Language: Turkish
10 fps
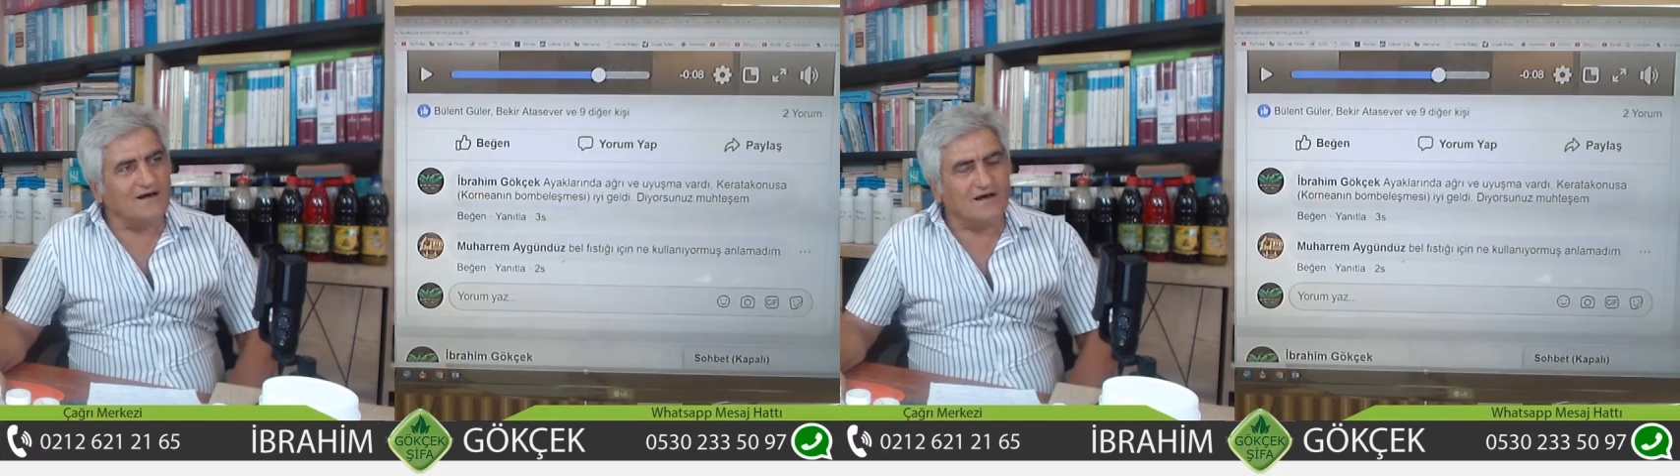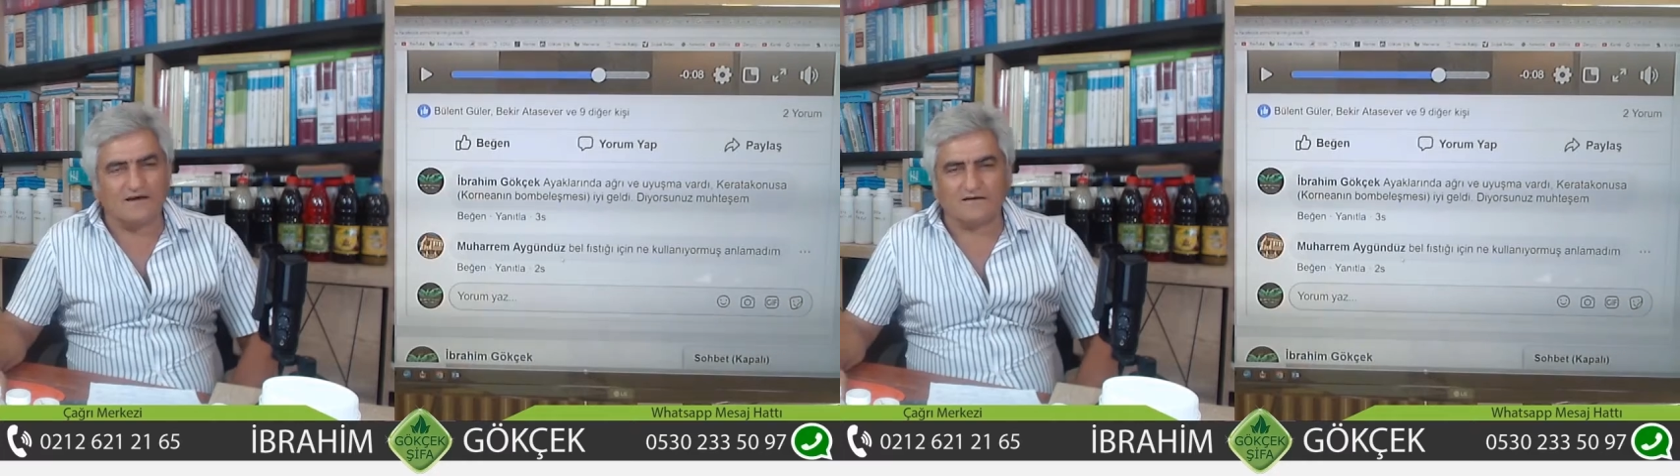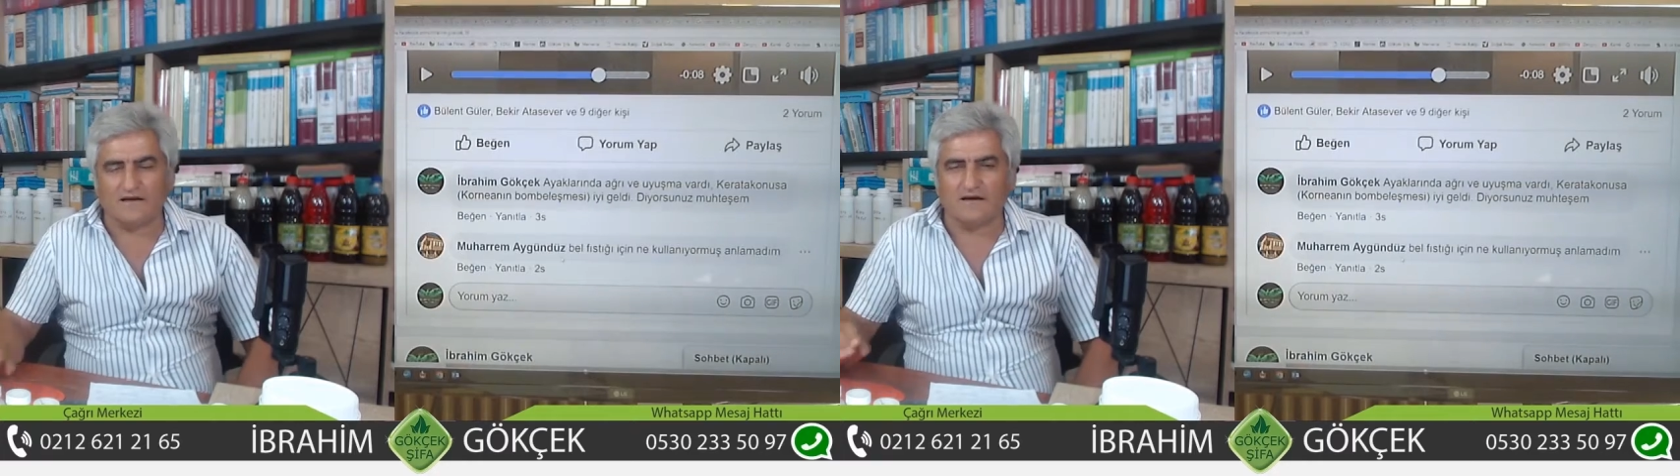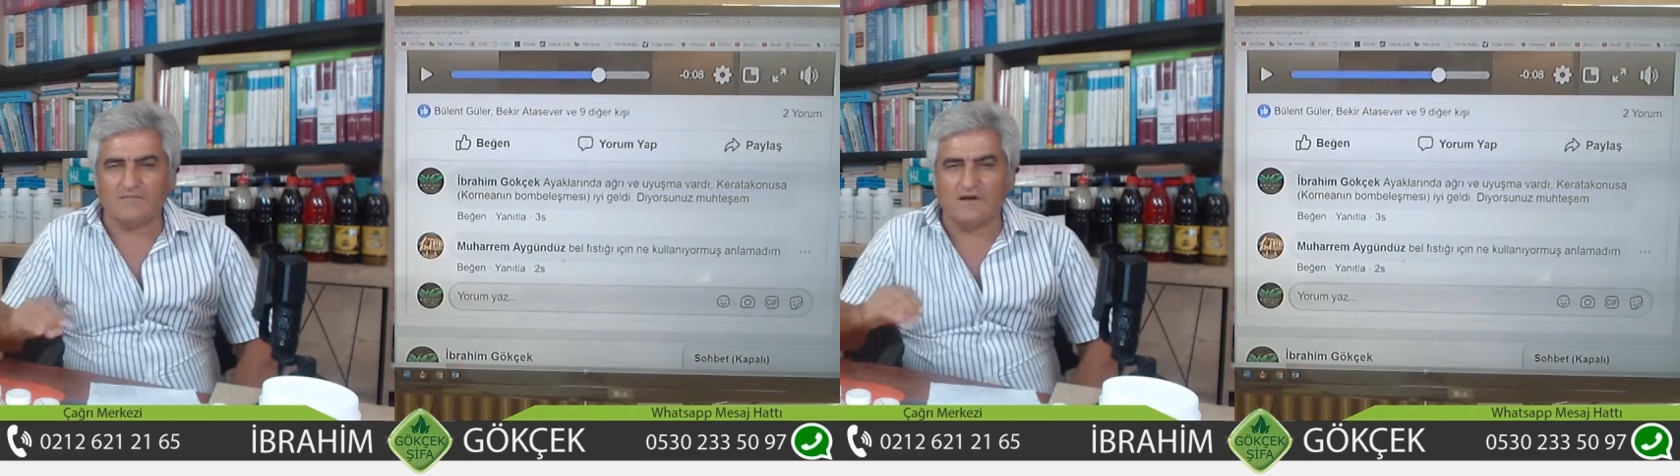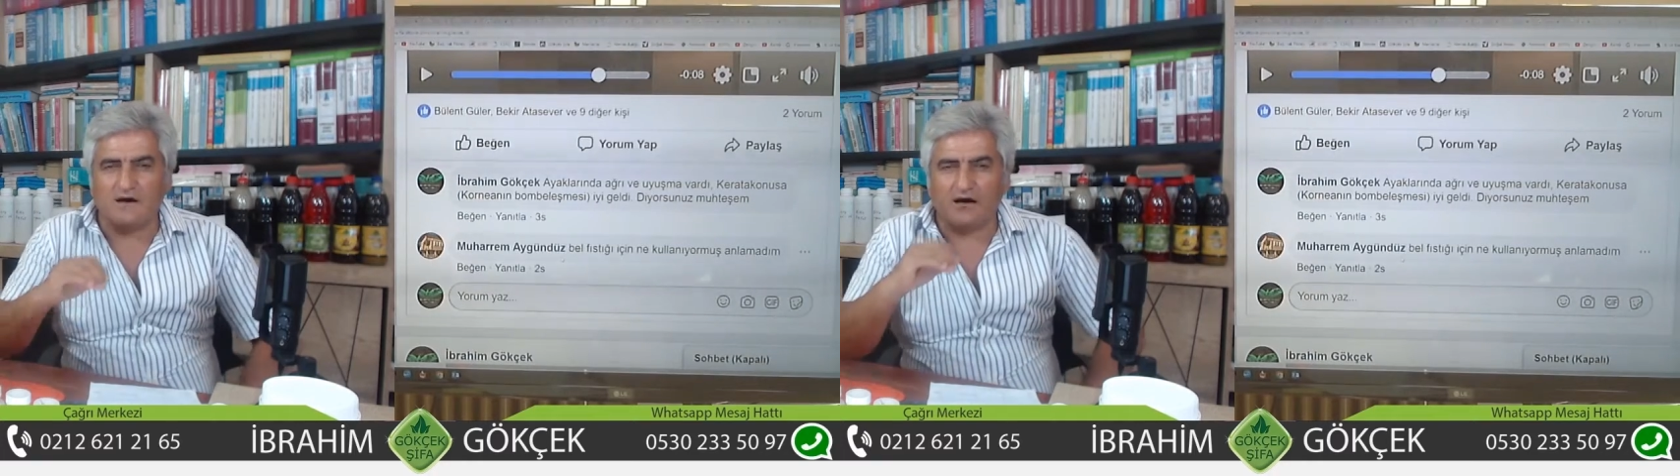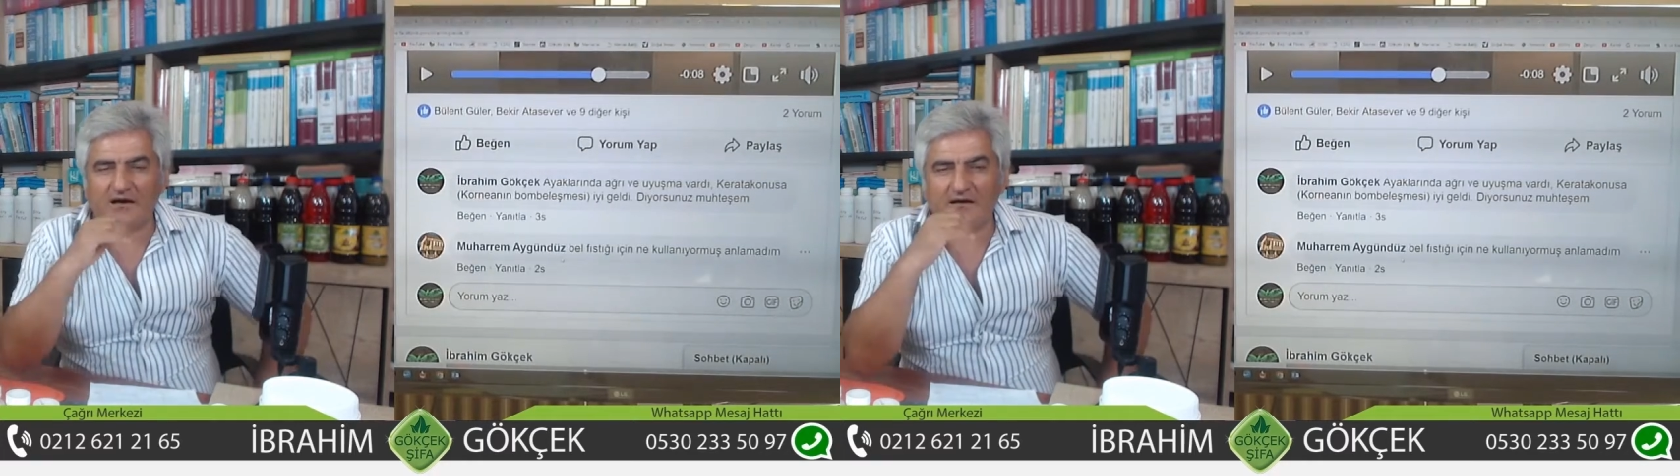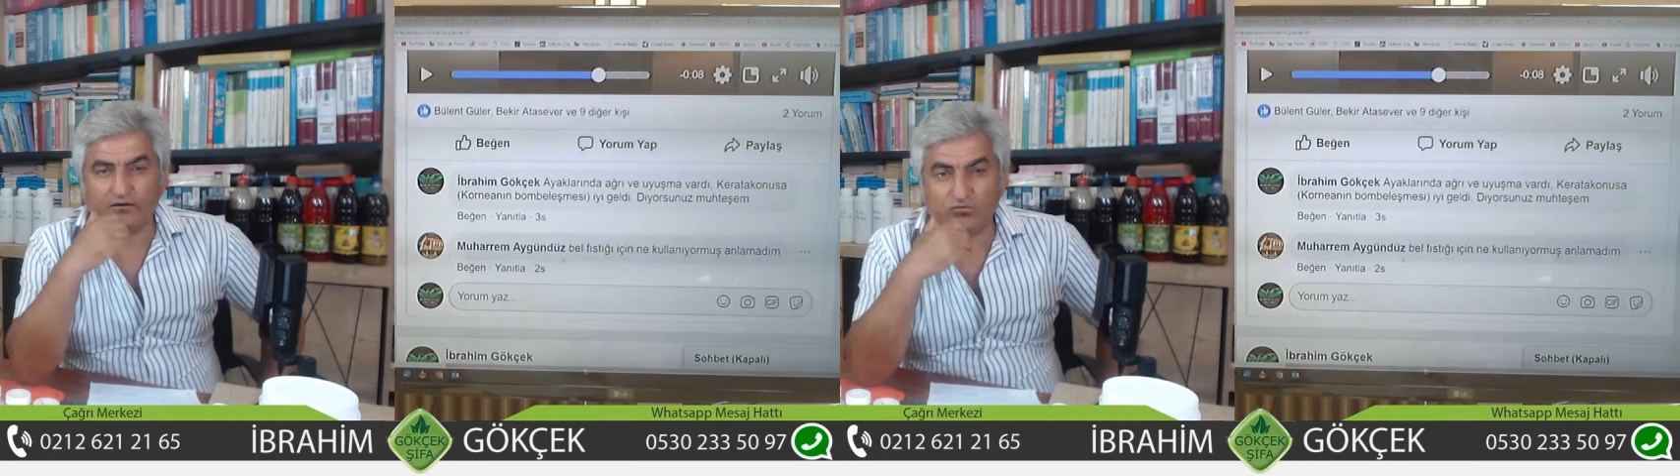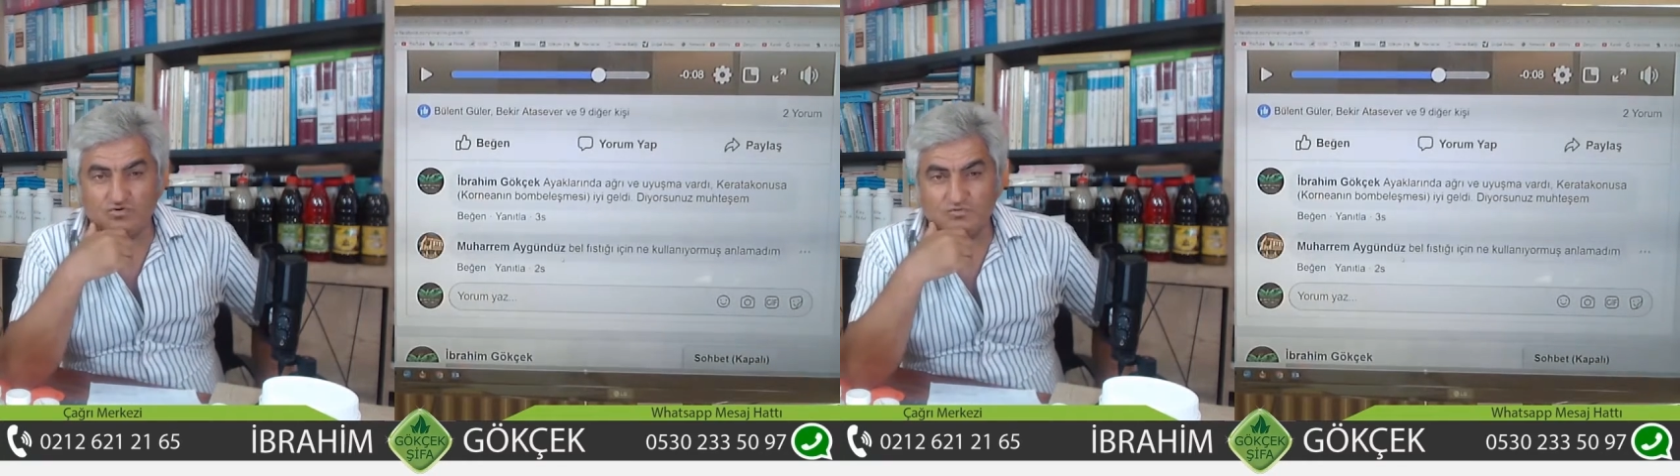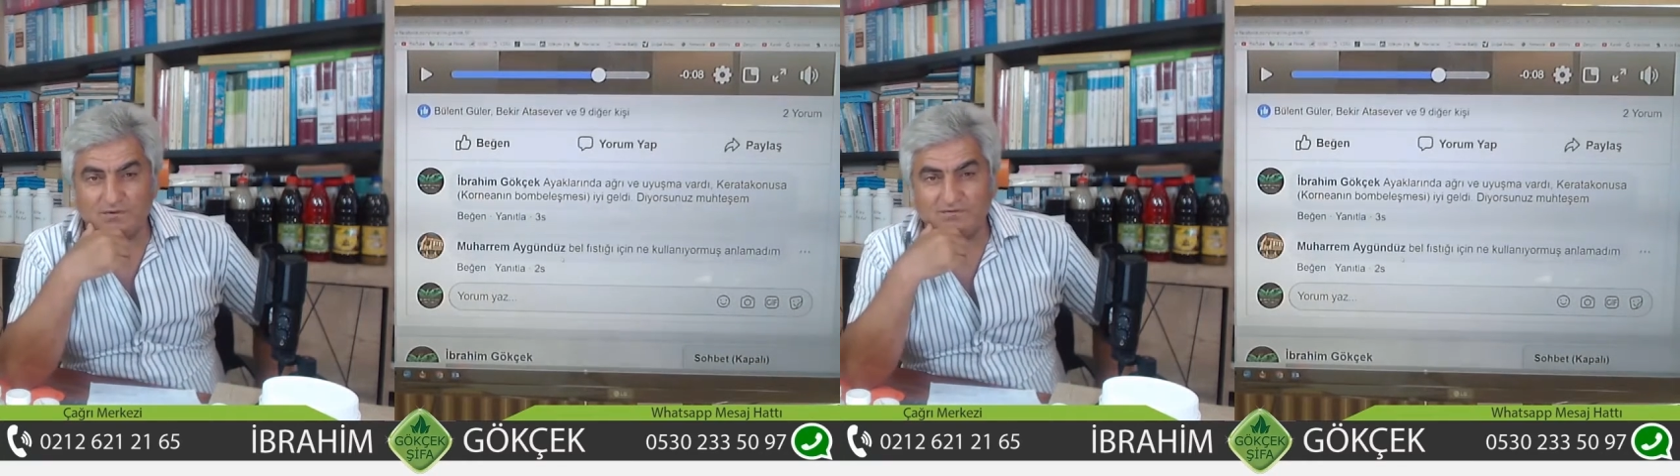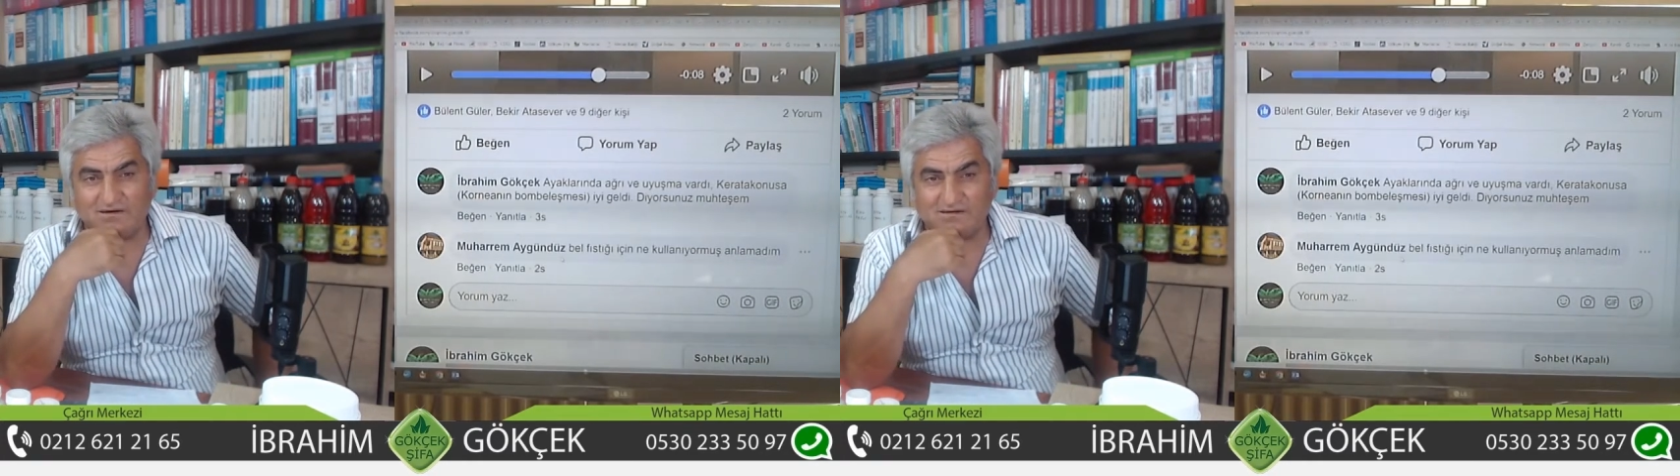Ayaklarımda ağrılar,
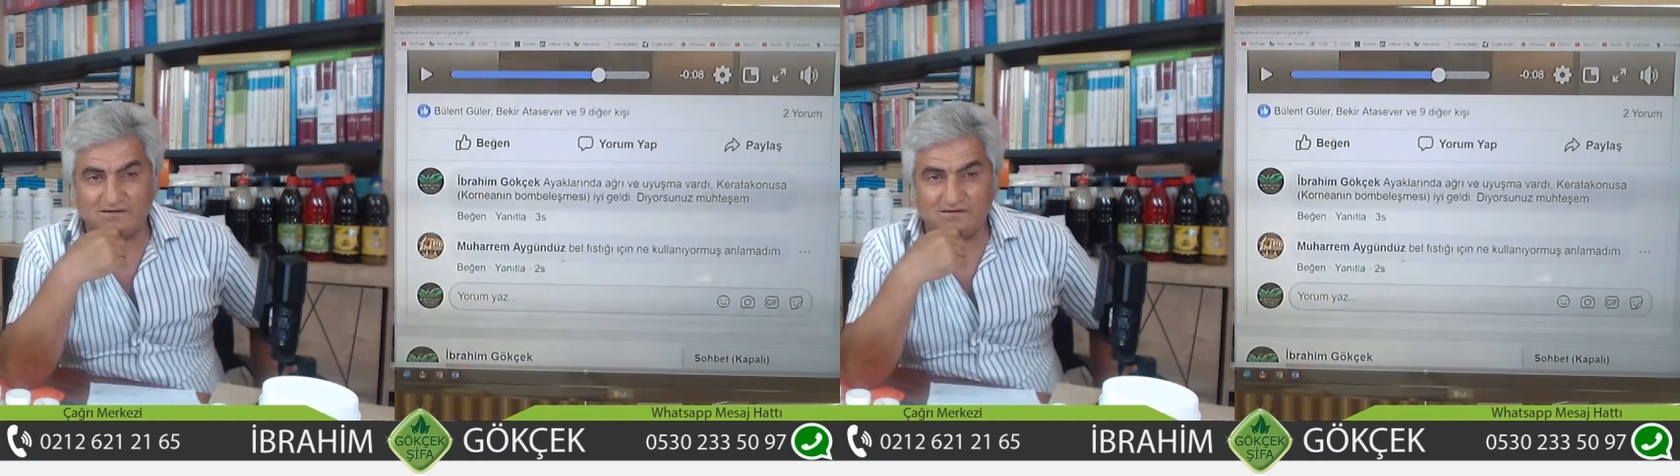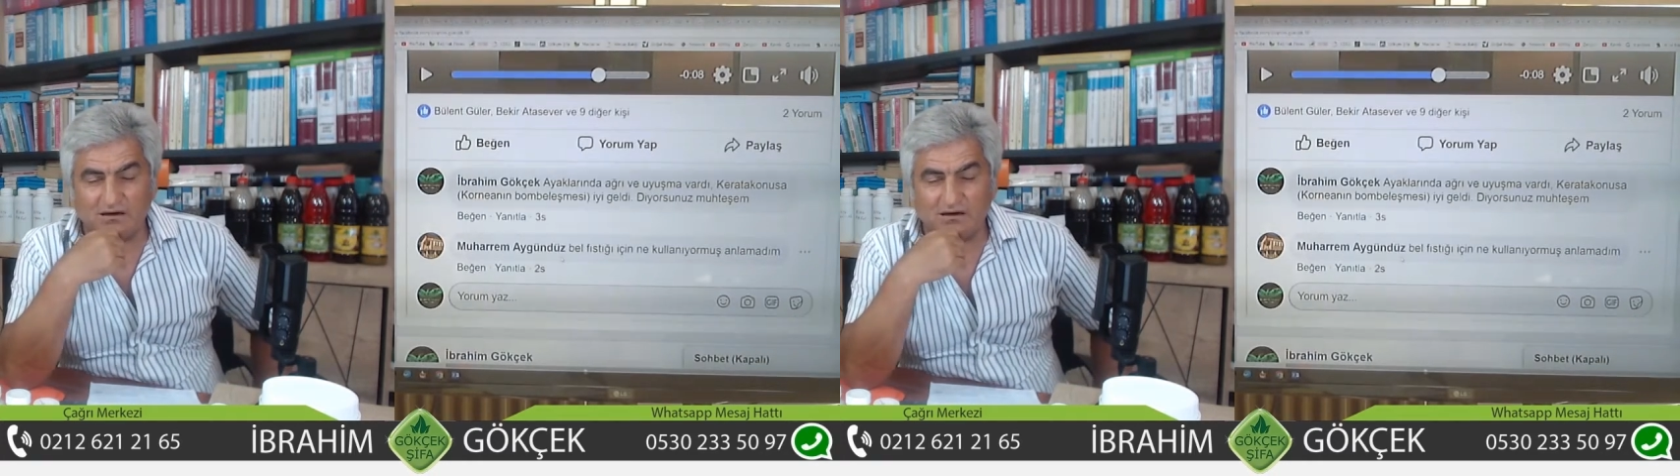uyuşma vardı.